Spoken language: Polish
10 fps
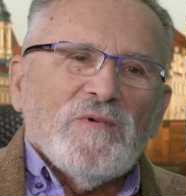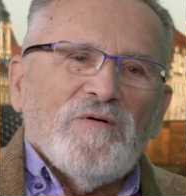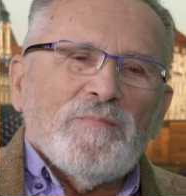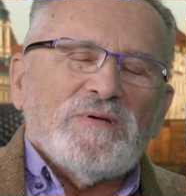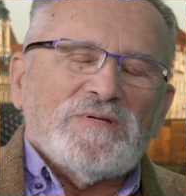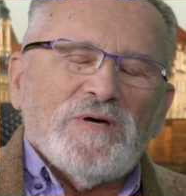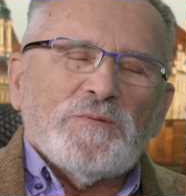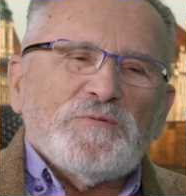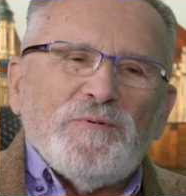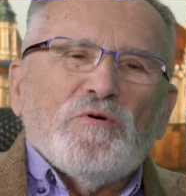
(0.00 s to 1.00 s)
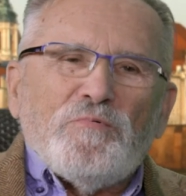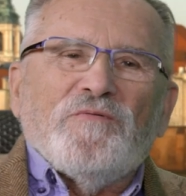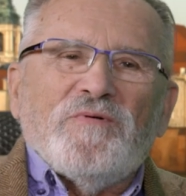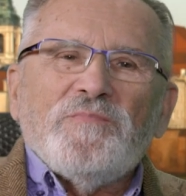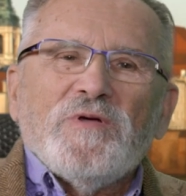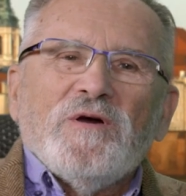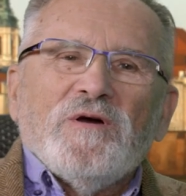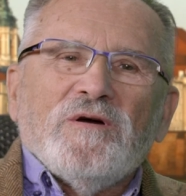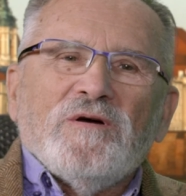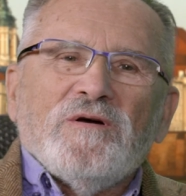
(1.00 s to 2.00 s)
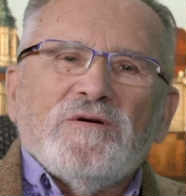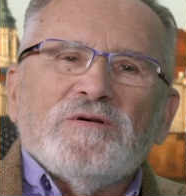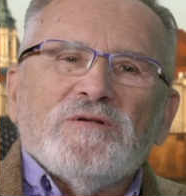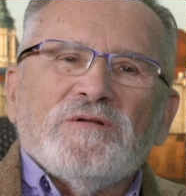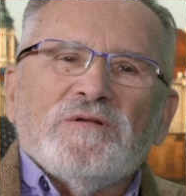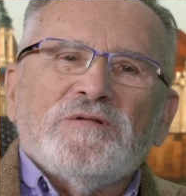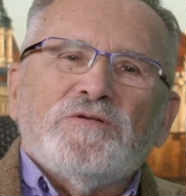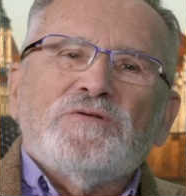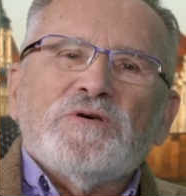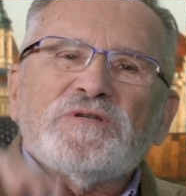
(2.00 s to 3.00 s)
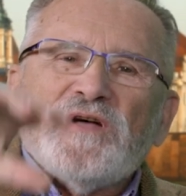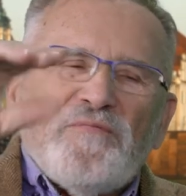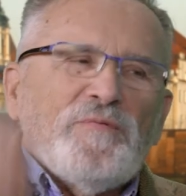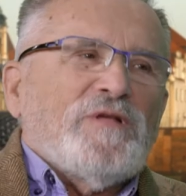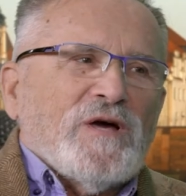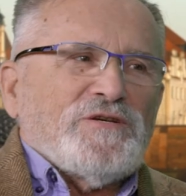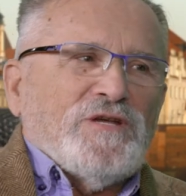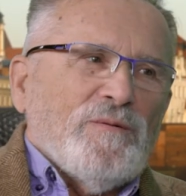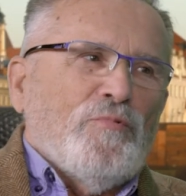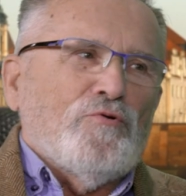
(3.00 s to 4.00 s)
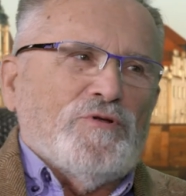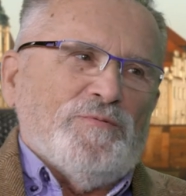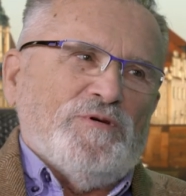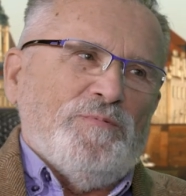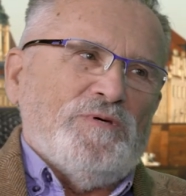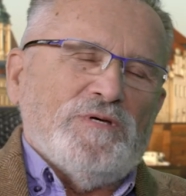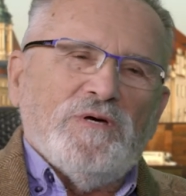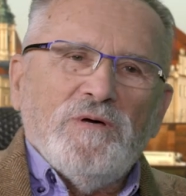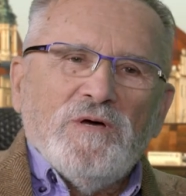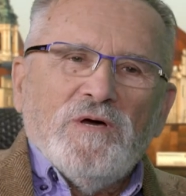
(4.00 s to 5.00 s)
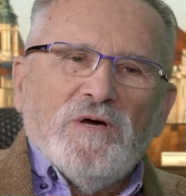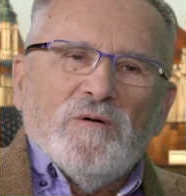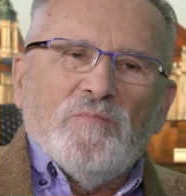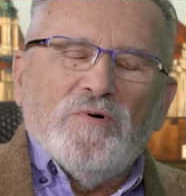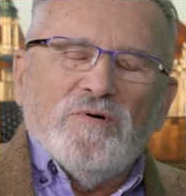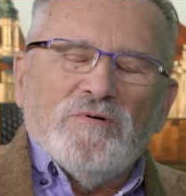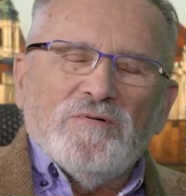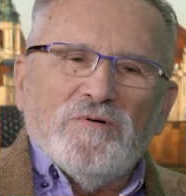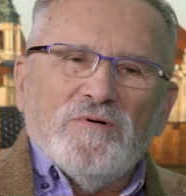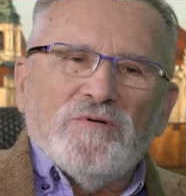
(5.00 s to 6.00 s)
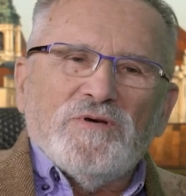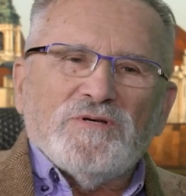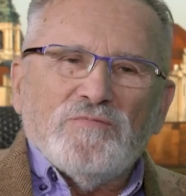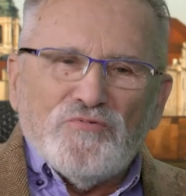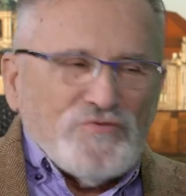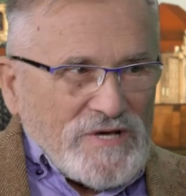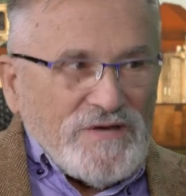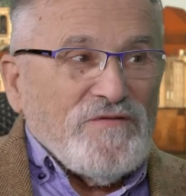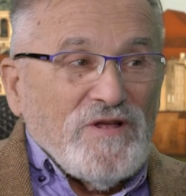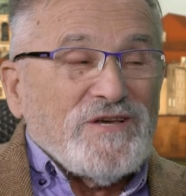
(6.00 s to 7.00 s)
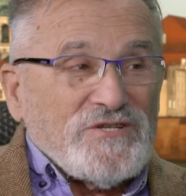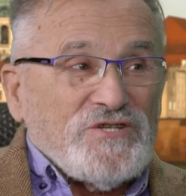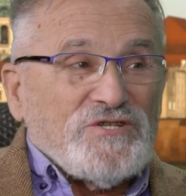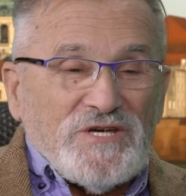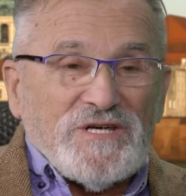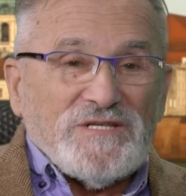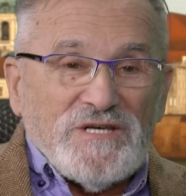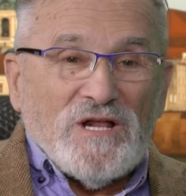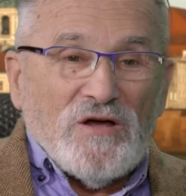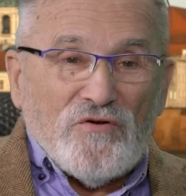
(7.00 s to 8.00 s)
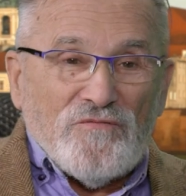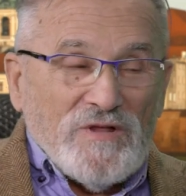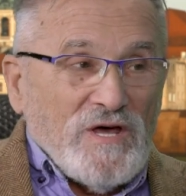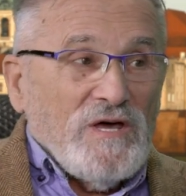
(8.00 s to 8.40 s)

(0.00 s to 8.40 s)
Wie pan co, ja też panu powiem. E, zostawmy na razie na boku te przepisy, bo e, one są już w tej chwili na szczęście jasne i klarowne.